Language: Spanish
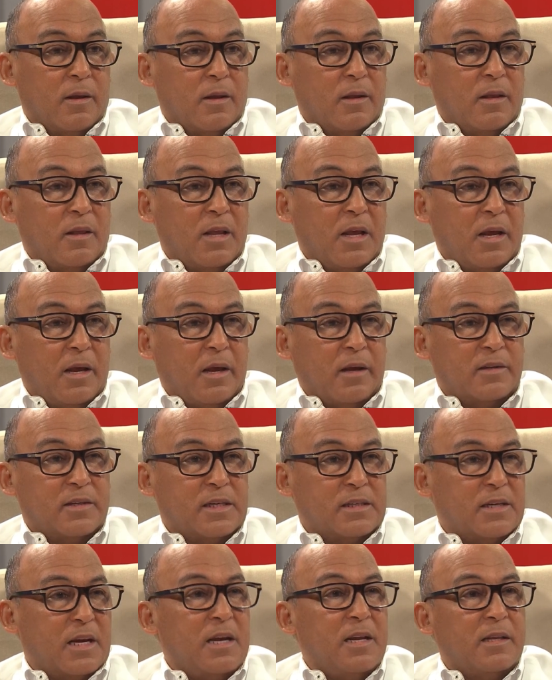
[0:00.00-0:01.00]
de
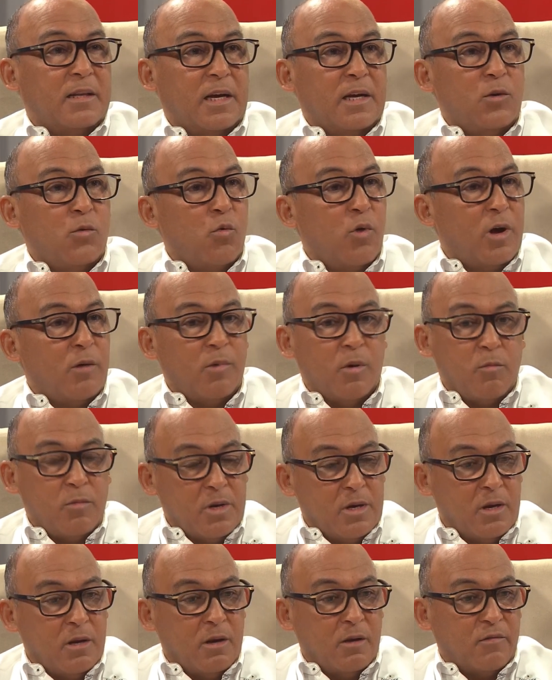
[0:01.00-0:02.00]
69
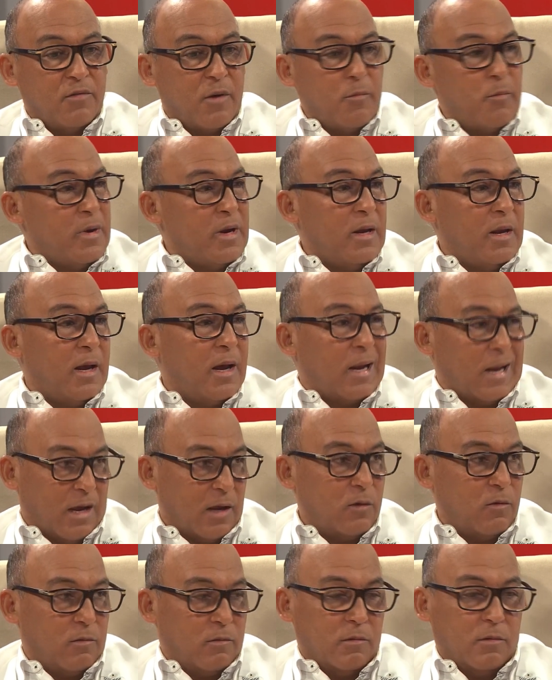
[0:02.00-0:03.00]
mil familias al
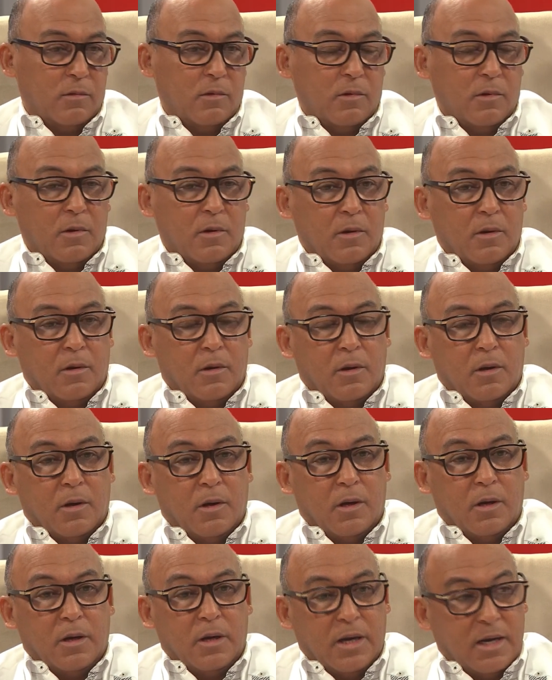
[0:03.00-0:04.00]
año.
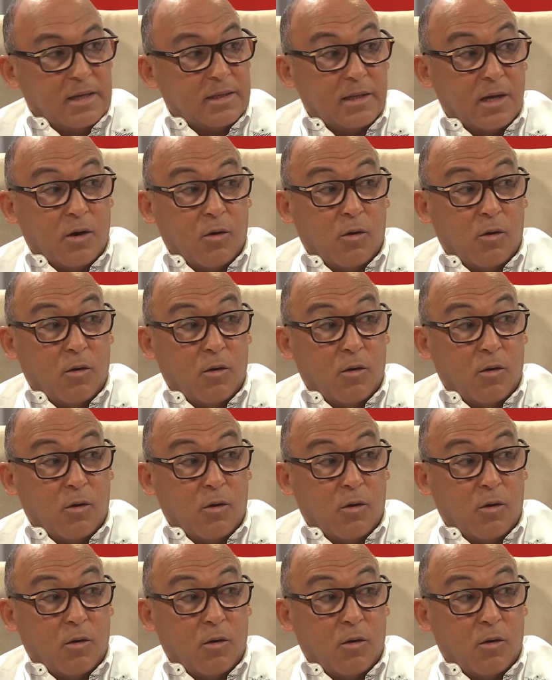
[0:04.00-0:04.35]
En esta